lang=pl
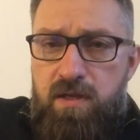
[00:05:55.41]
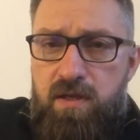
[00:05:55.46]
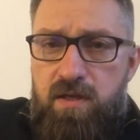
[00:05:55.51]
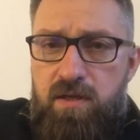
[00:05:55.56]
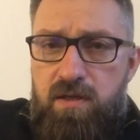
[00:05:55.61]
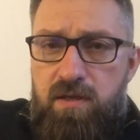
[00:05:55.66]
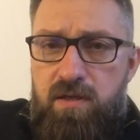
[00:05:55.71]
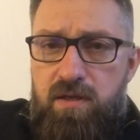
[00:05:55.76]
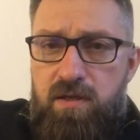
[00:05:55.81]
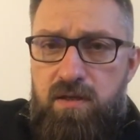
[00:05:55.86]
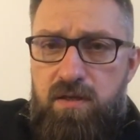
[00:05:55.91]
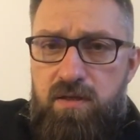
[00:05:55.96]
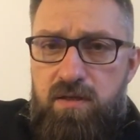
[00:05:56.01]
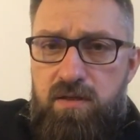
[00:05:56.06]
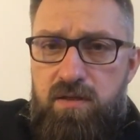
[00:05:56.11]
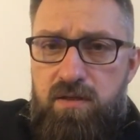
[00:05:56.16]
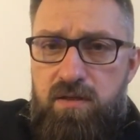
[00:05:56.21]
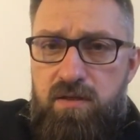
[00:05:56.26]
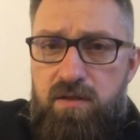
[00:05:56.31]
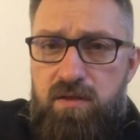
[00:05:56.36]
Yy,
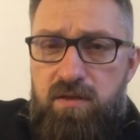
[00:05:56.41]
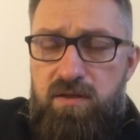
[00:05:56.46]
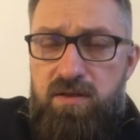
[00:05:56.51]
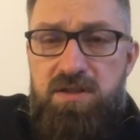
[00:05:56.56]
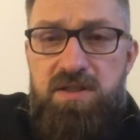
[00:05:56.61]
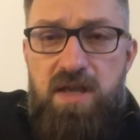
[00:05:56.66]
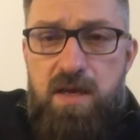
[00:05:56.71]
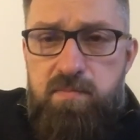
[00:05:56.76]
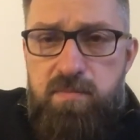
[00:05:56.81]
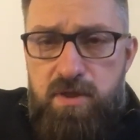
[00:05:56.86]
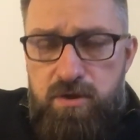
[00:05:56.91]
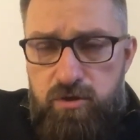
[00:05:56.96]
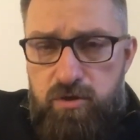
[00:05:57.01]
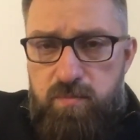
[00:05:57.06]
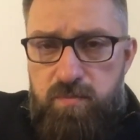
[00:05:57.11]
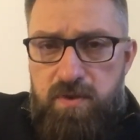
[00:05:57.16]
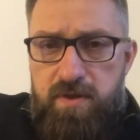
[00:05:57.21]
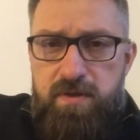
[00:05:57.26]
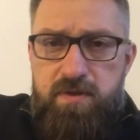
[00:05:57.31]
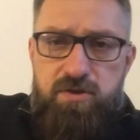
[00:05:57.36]
nie
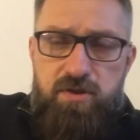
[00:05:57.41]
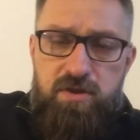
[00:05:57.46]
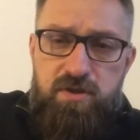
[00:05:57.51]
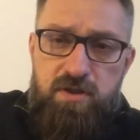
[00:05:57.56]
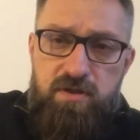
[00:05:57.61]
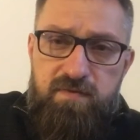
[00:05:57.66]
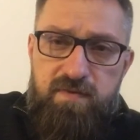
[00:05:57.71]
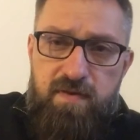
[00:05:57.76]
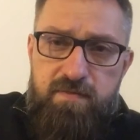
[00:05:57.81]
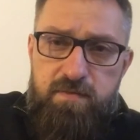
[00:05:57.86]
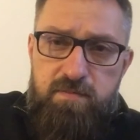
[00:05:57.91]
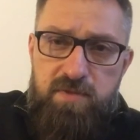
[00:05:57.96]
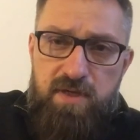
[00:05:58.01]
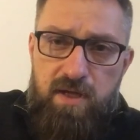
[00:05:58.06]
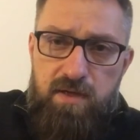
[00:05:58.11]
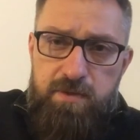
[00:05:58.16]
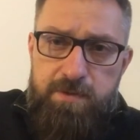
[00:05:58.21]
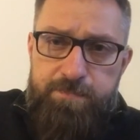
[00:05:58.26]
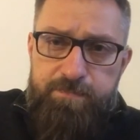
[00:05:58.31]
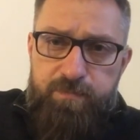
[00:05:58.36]
myślmy, że te dwa
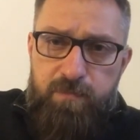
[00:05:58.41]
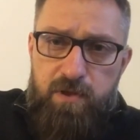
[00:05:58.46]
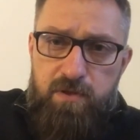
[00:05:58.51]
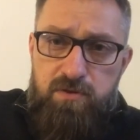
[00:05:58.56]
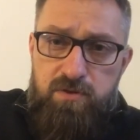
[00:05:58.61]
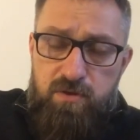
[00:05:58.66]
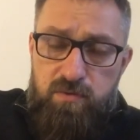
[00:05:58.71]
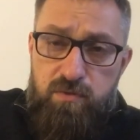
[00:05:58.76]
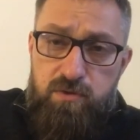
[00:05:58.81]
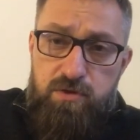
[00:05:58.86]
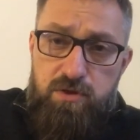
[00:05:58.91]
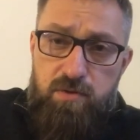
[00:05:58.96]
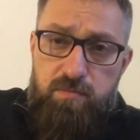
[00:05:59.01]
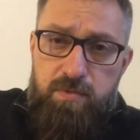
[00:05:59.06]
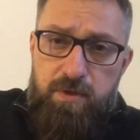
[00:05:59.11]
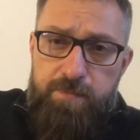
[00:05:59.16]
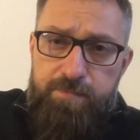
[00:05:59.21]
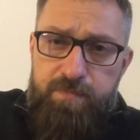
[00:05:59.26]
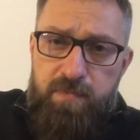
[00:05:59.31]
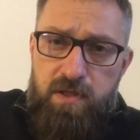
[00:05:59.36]
wymiary są od
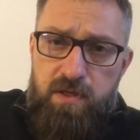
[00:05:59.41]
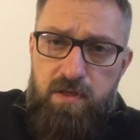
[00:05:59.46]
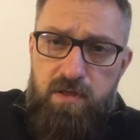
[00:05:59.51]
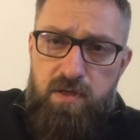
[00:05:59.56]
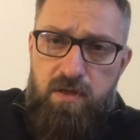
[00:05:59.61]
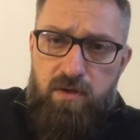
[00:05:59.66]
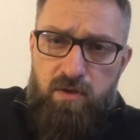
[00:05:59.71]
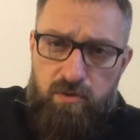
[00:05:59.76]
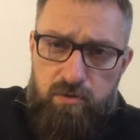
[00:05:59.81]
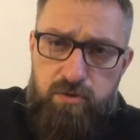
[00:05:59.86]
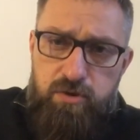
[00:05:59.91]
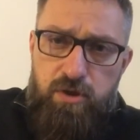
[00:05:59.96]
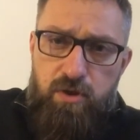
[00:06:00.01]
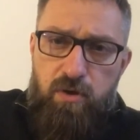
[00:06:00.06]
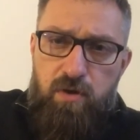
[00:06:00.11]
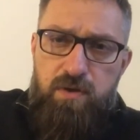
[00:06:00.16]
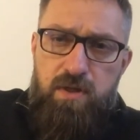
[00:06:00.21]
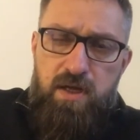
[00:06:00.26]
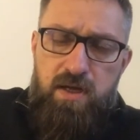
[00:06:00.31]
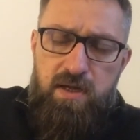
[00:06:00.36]
siebie
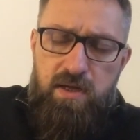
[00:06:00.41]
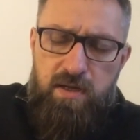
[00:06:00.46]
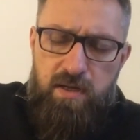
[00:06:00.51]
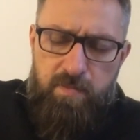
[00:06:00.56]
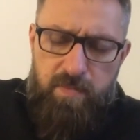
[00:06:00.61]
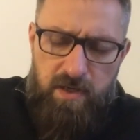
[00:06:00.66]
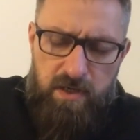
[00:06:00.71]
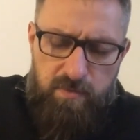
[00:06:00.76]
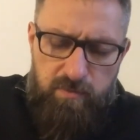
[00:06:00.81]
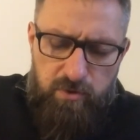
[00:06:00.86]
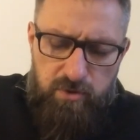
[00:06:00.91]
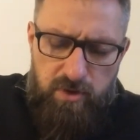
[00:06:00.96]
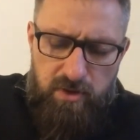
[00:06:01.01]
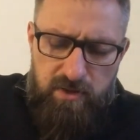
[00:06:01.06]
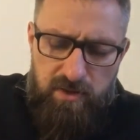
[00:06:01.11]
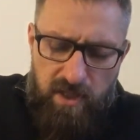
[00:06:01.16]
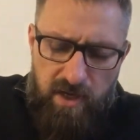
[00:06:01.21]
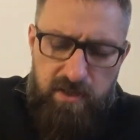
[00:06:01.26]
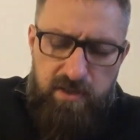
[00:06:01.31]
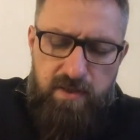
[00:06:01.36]
oddzielone. Panie Boże,
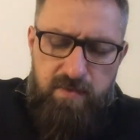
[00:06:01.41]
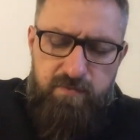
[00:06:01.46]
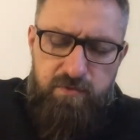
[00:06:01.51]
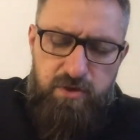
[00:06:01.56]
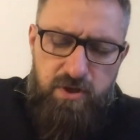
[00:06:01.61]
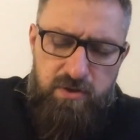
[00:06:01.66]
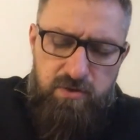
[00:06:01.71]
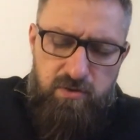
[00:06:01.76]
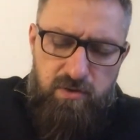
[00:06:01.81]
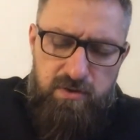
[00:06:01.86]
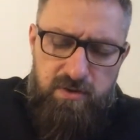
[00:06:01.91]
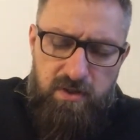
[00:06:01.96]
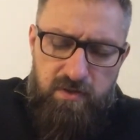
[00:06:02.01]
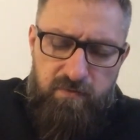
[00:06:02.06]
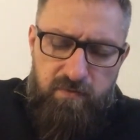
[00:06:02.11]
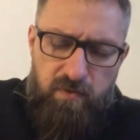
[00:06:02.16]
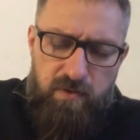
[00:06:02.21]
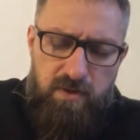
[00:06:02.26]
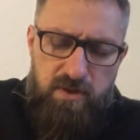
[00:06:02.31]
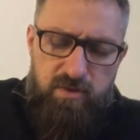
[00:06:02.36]
daj nam wdzięczność za
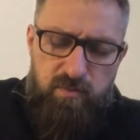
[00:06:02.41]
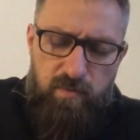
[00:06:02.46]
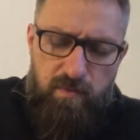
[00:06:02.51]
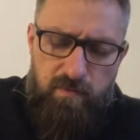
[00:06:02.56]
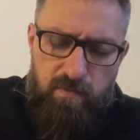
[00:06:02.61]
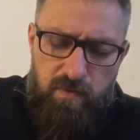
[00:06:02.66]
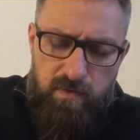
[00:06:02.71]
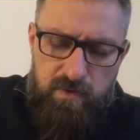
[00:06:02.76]
Twoje słowo,